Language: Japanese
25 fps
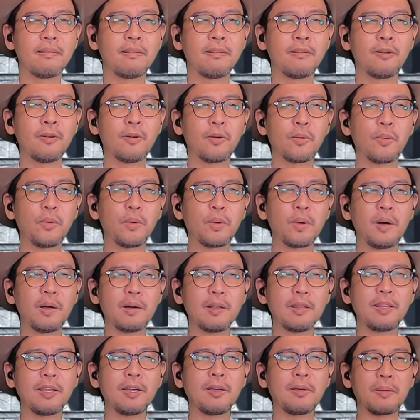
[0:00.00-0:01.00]
あこれあ
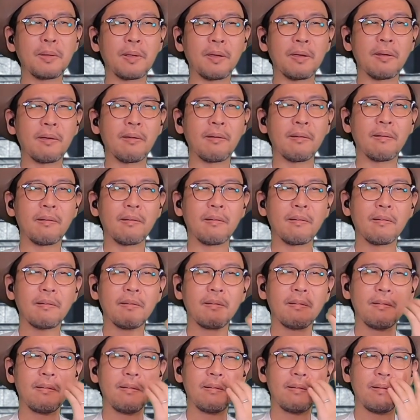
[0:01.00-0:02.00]
れだよね。
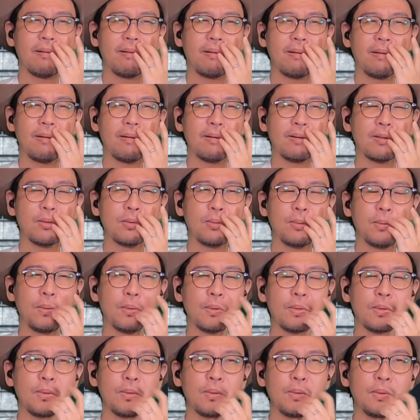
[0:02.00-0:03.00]

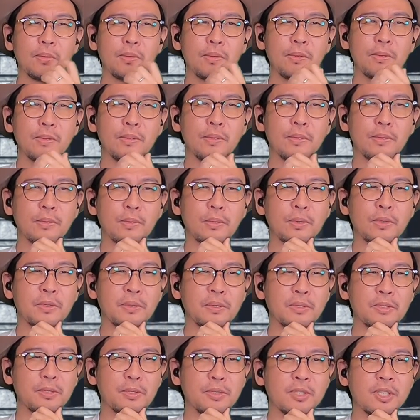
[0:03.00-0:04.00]
東京グールの時
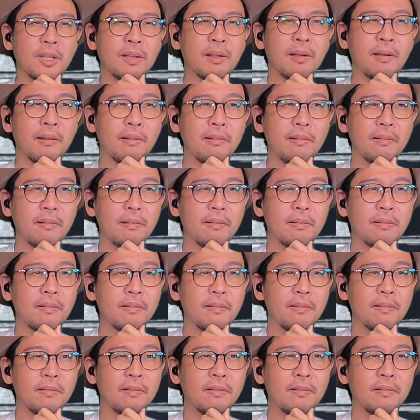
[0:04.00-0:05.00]
の人じゃな
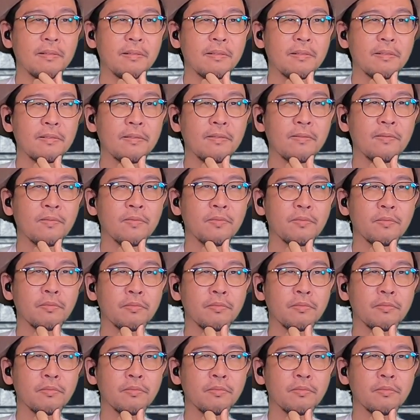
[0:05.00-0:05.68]
いう